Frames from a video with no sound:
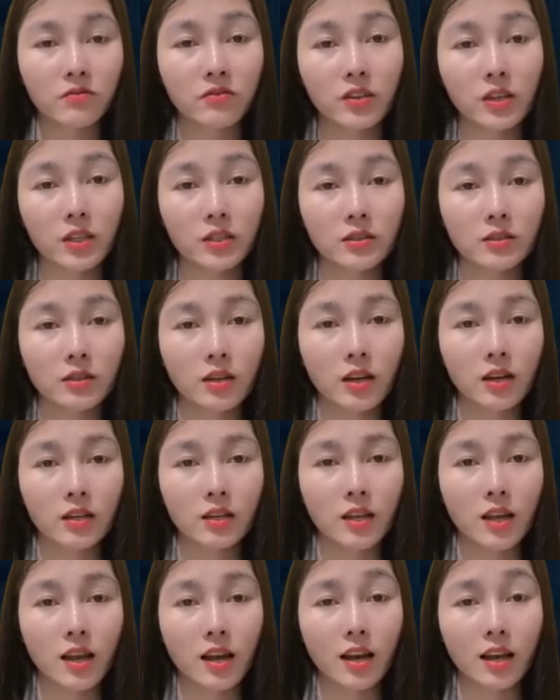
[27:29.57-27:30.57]
Làm ơn,
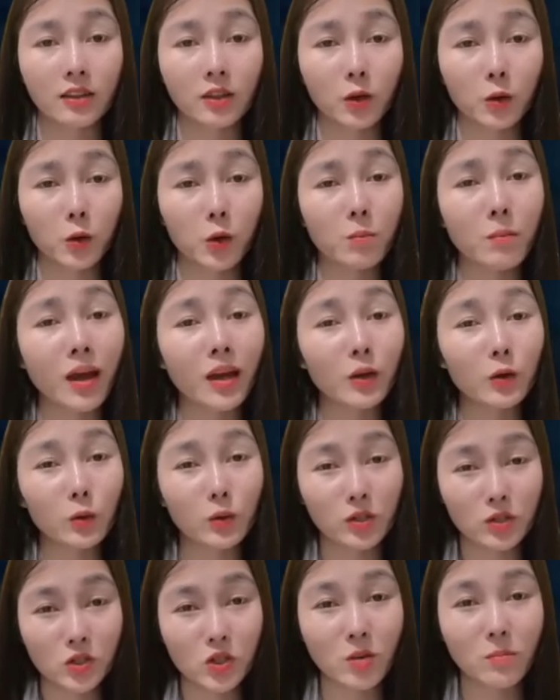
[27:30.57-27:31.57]
anh đừng
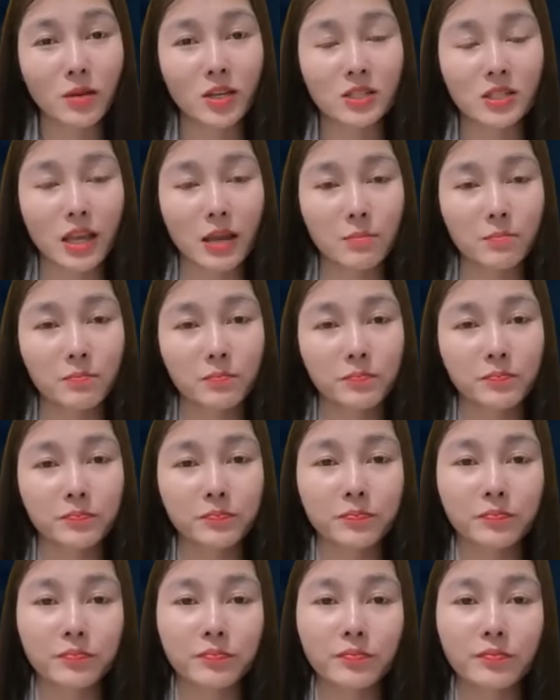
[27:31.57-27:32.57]
có nhắc lại chuyện đó có
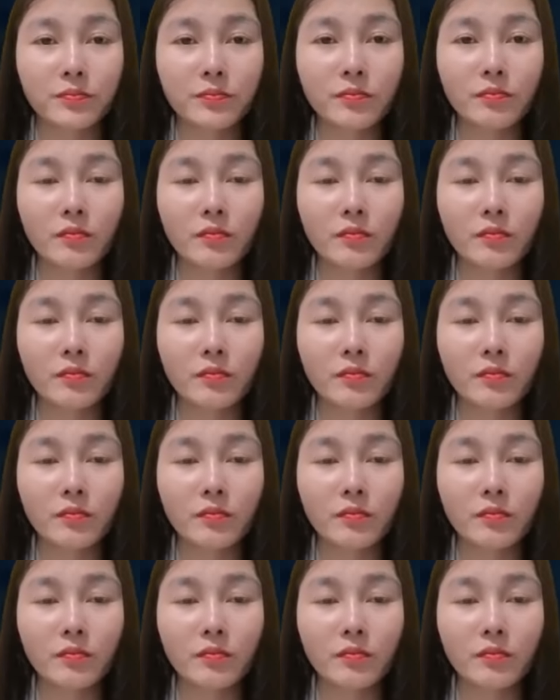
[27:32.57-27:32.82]
được không?